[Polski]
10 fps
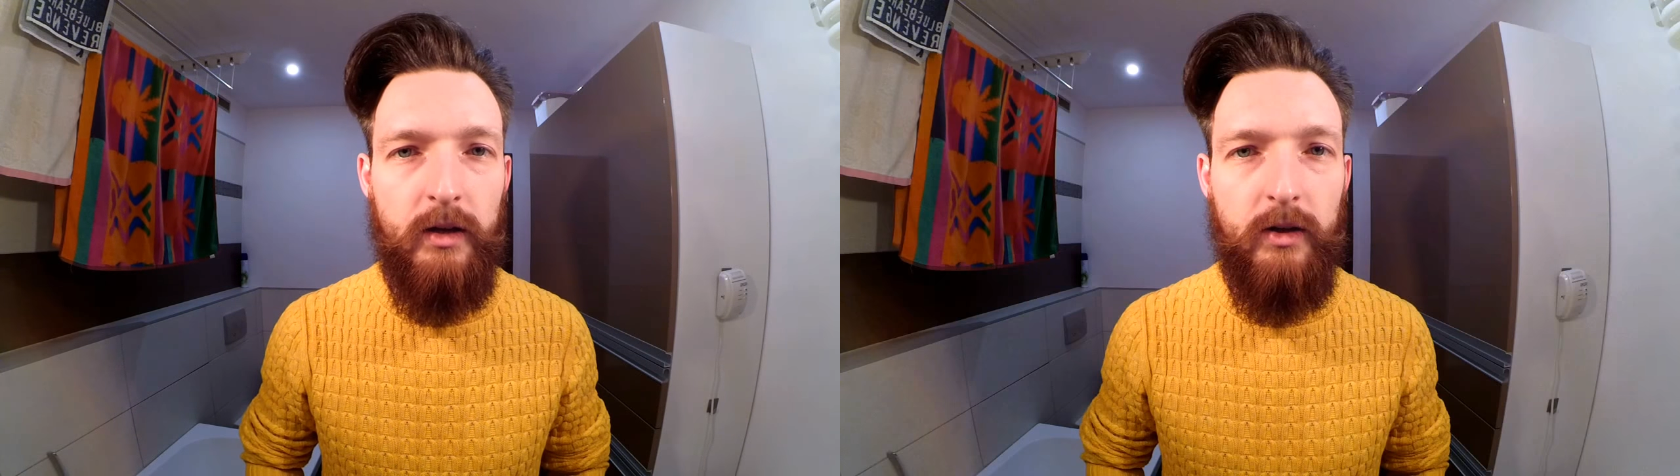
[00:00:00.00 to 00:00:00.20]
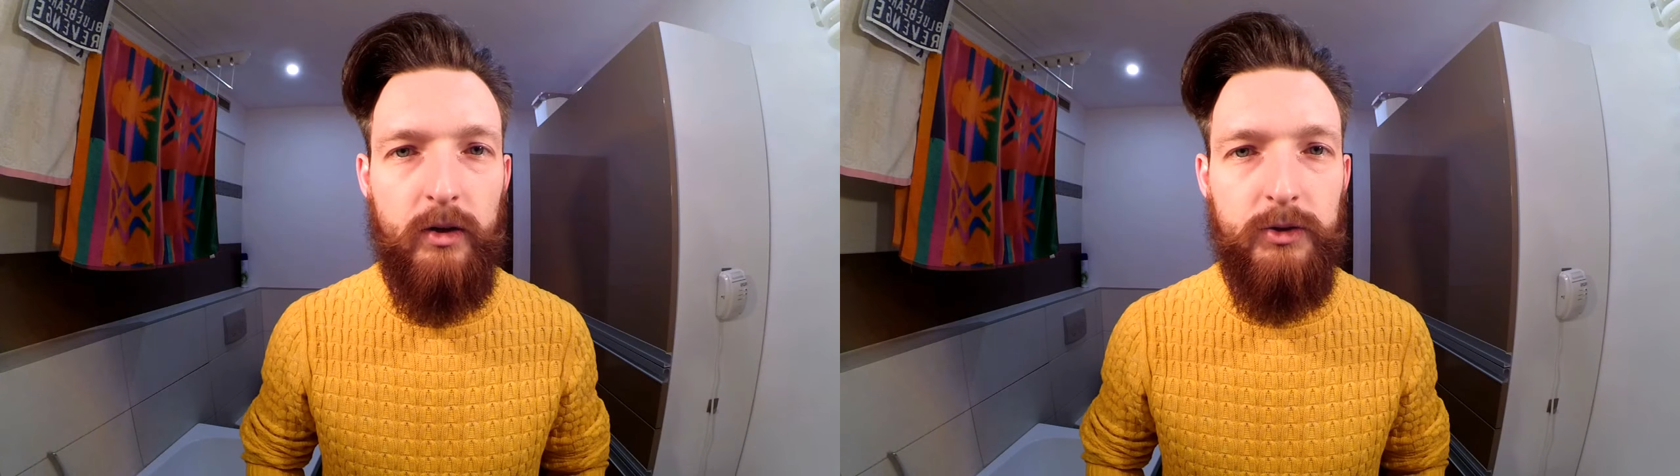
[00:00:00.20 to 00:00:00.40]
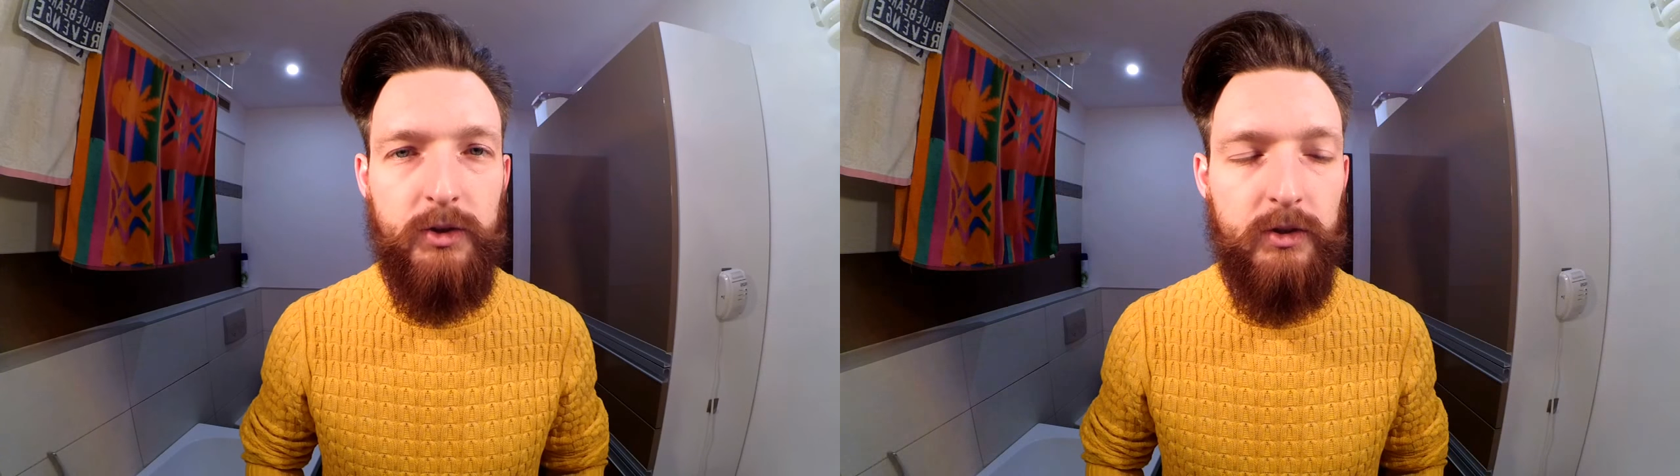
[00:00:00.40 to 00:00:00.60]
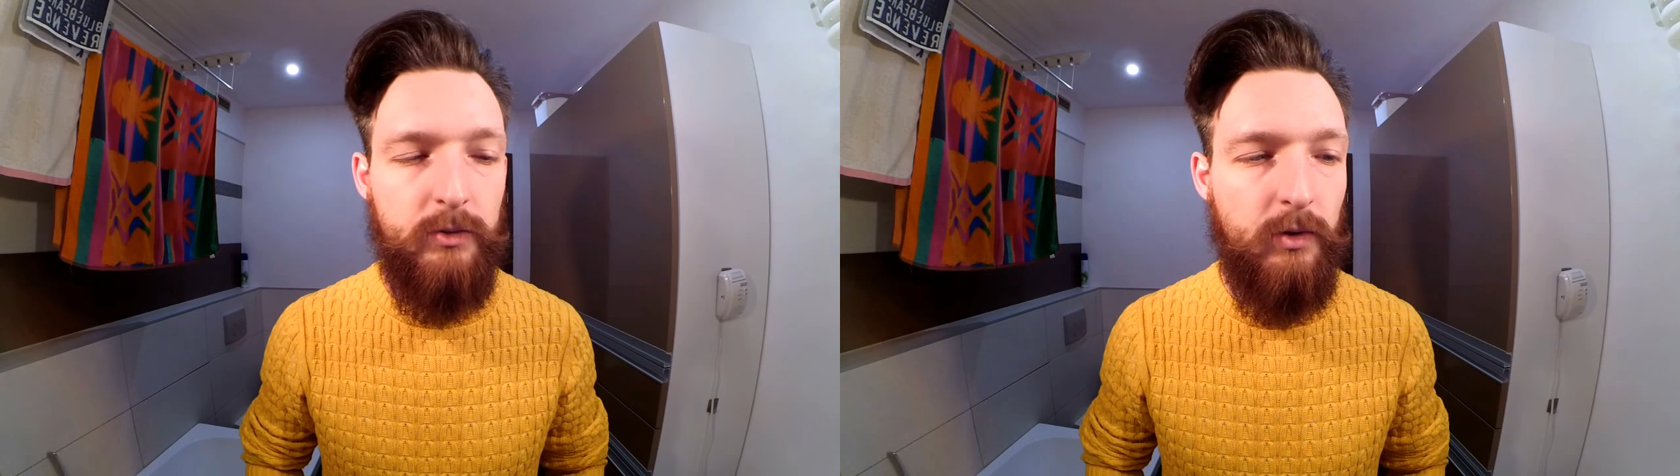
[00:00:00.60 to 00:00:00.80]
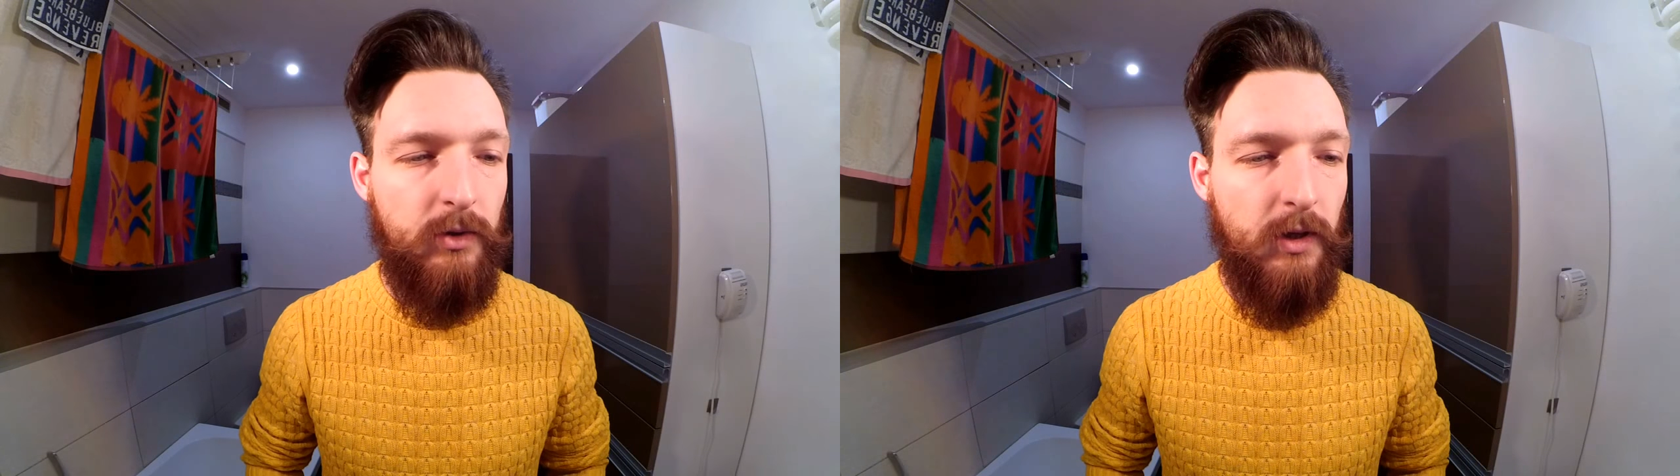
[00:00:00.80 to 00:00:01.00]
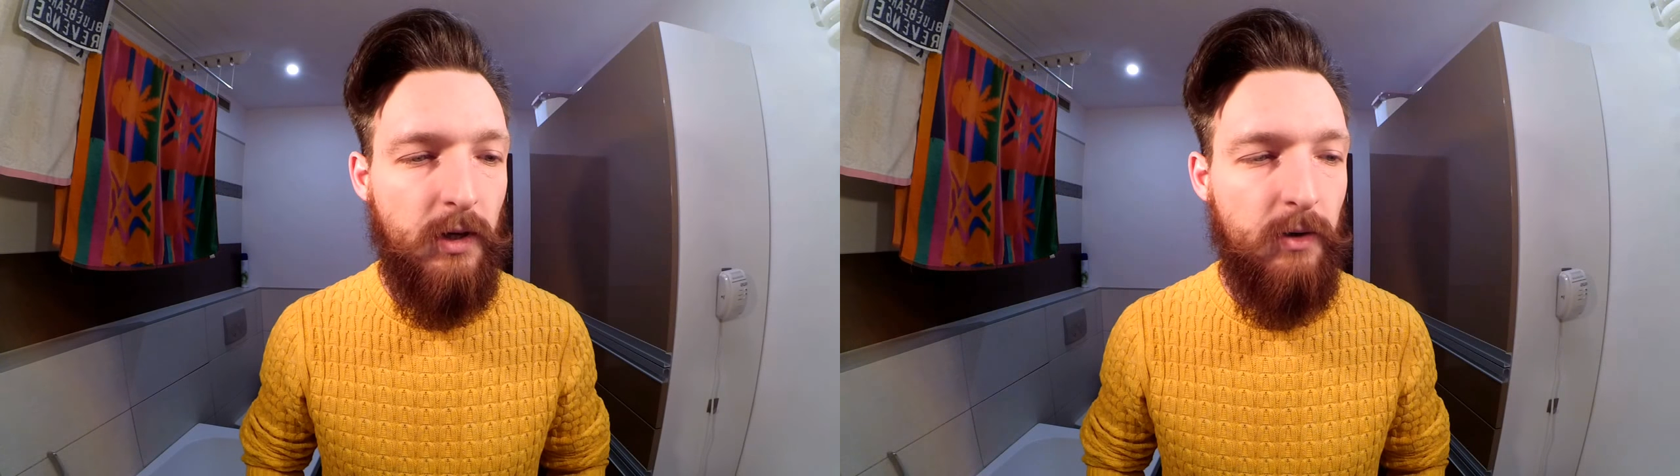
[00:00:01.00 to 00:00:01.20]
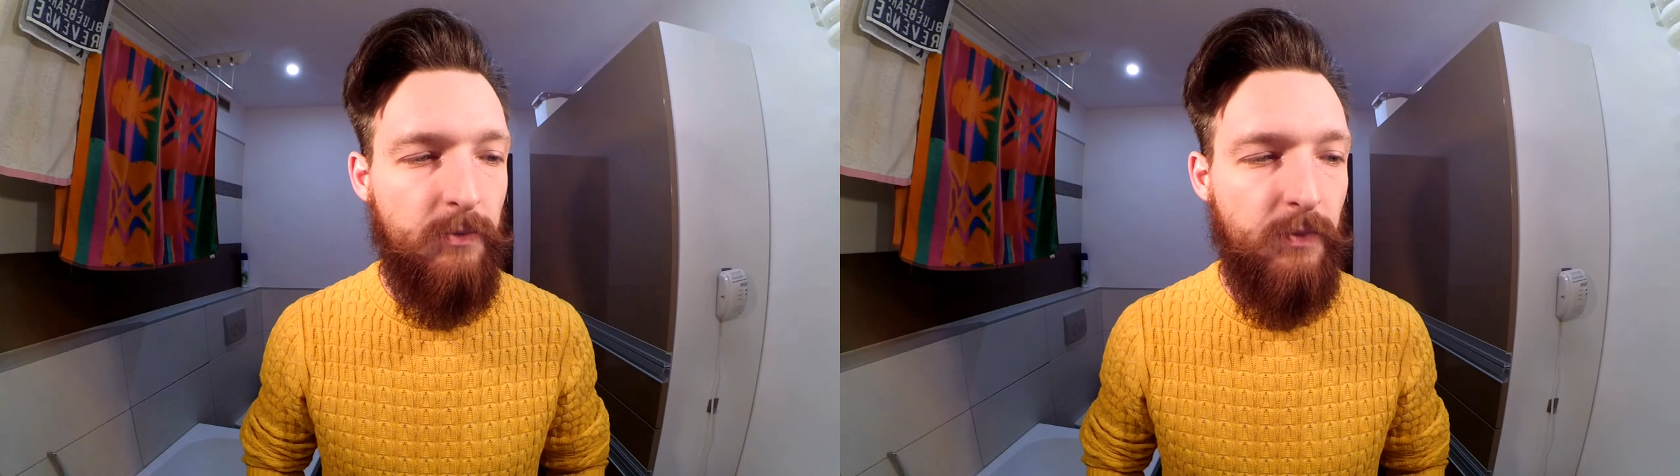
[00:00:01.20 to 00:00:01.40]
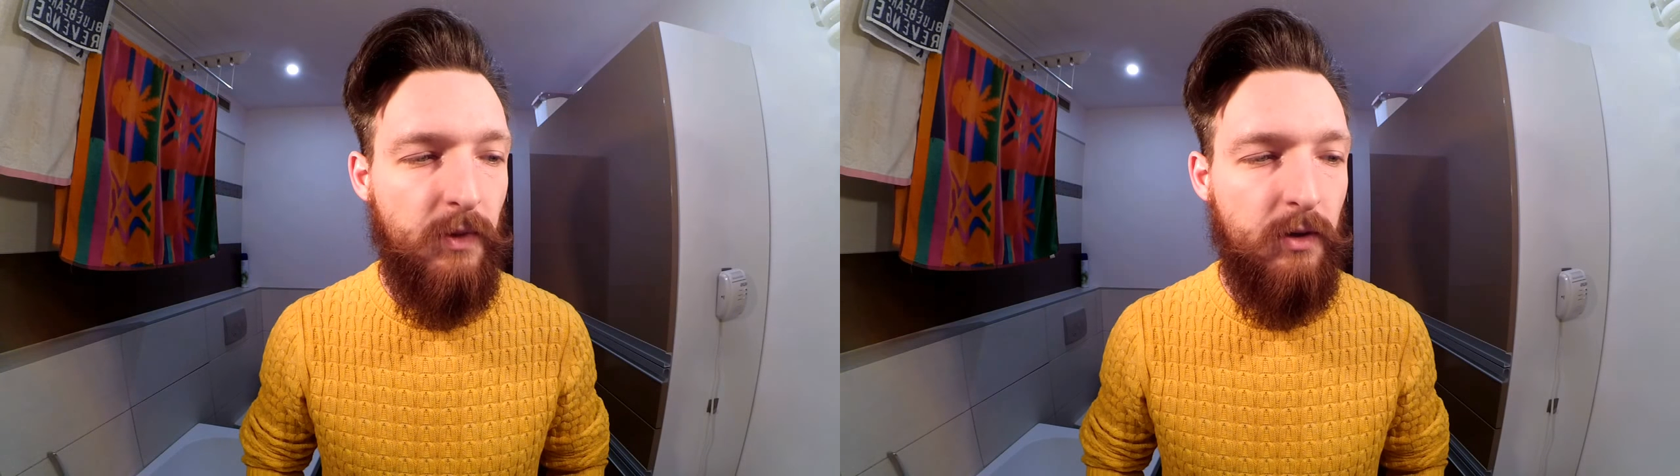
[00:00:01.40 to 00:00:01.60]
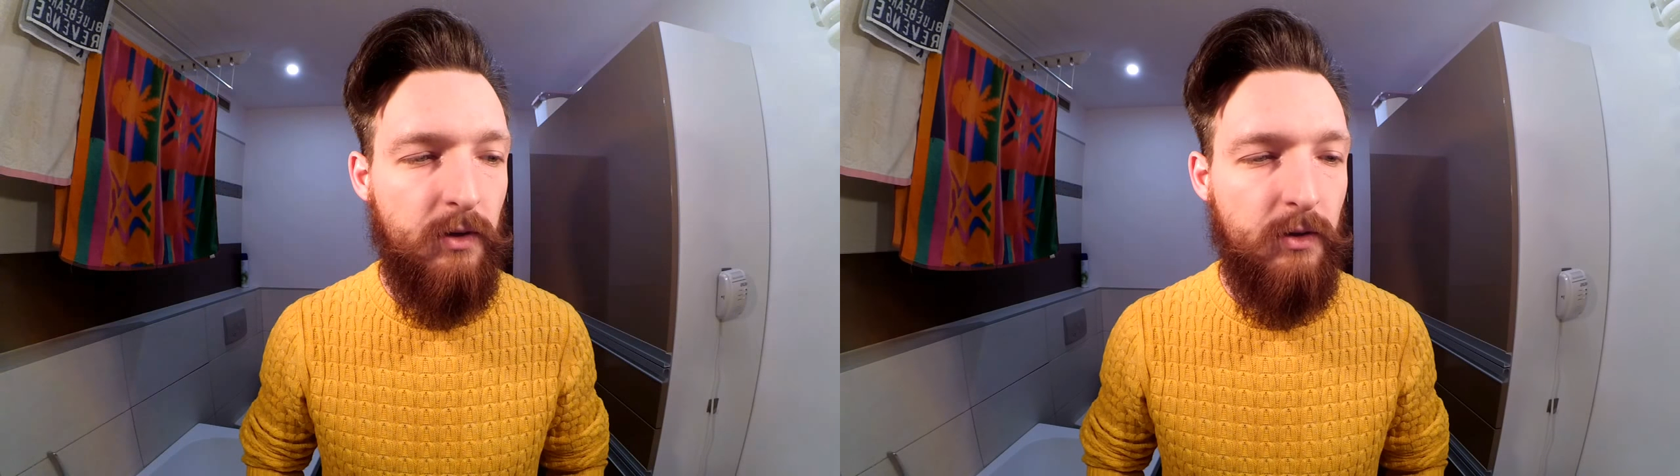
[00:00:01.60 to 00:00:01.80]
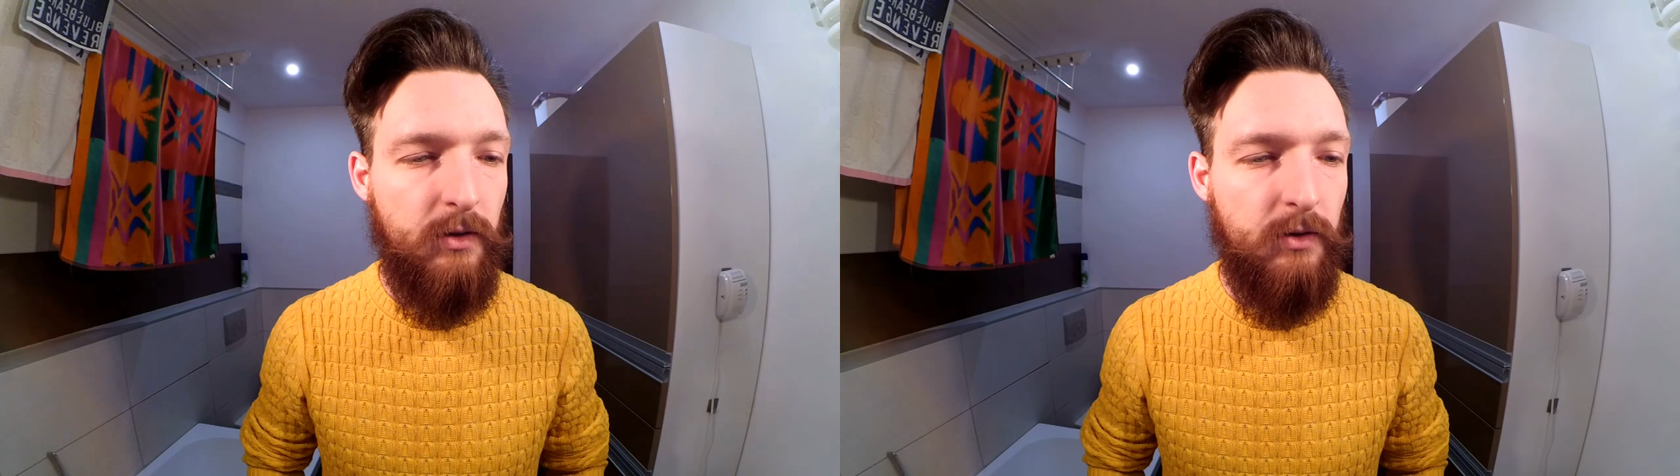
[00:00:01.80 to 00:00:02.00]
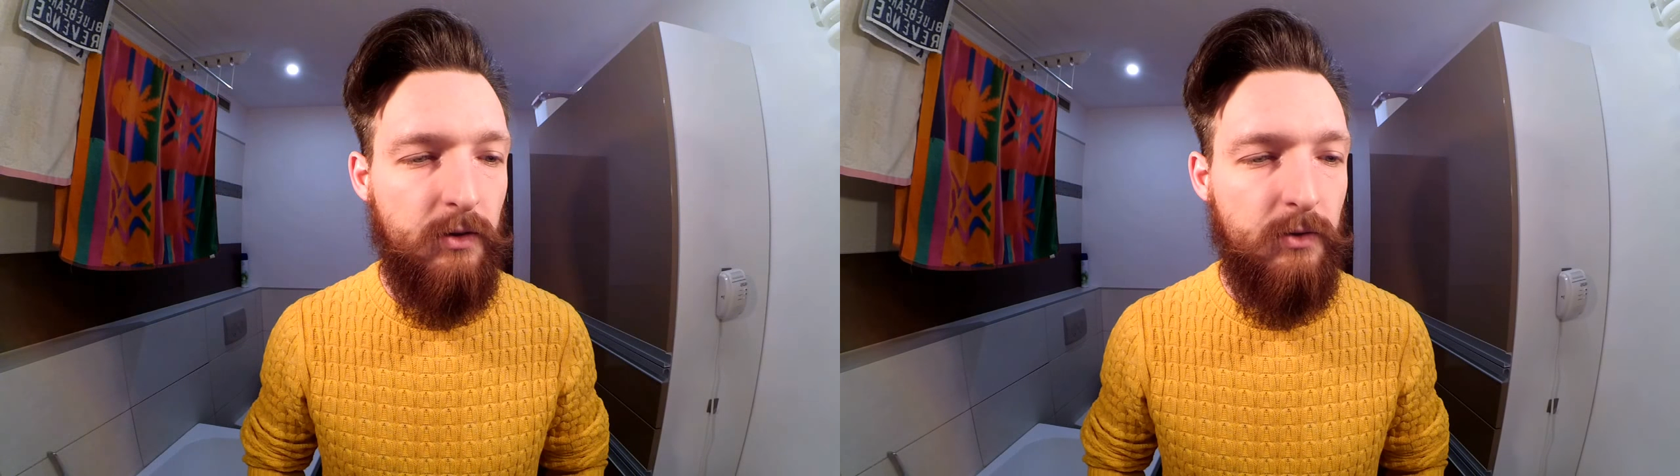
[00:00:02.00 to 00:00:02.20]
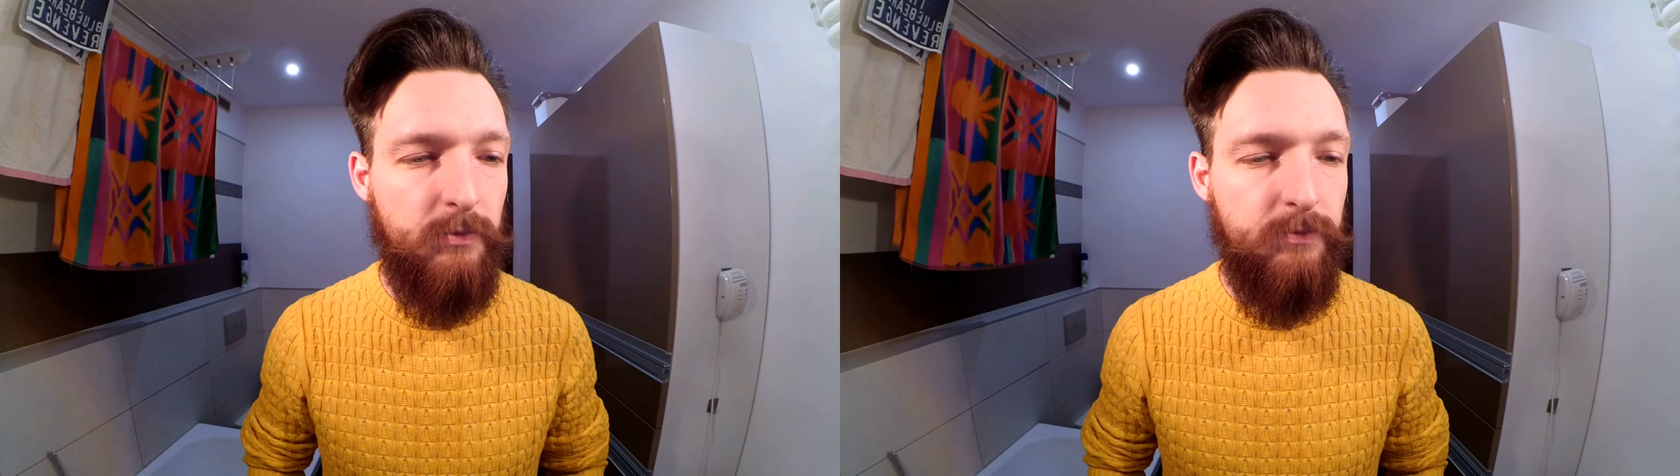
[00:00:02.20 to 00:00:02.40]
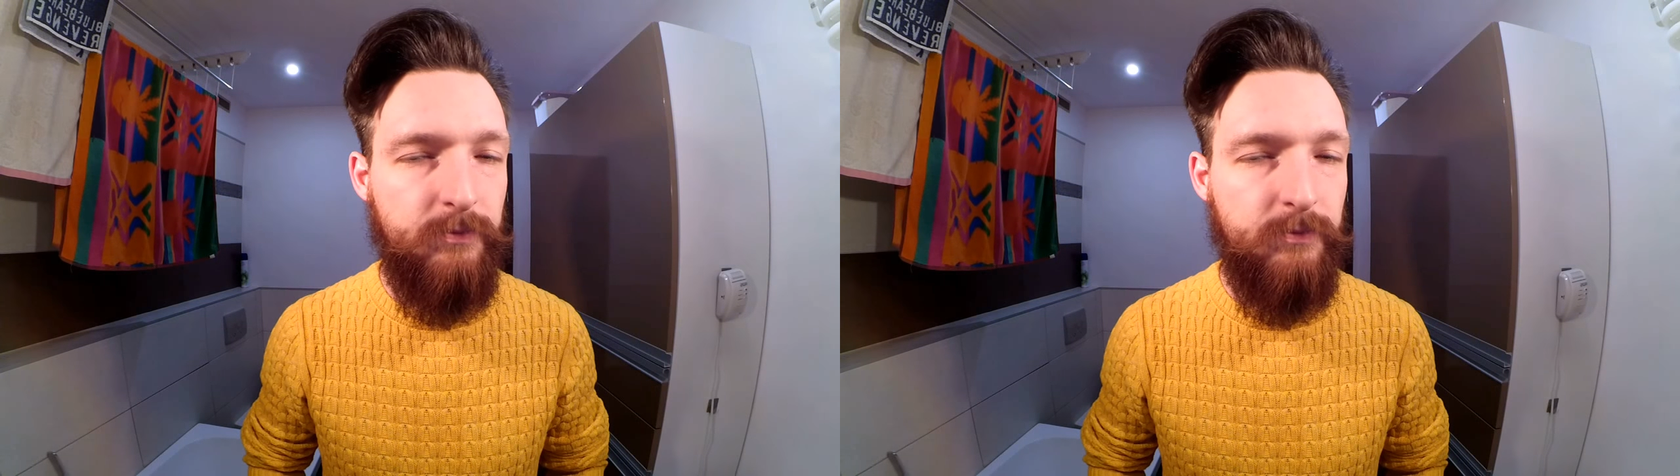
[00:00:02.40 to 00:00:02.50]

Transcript: gorączki złota, e,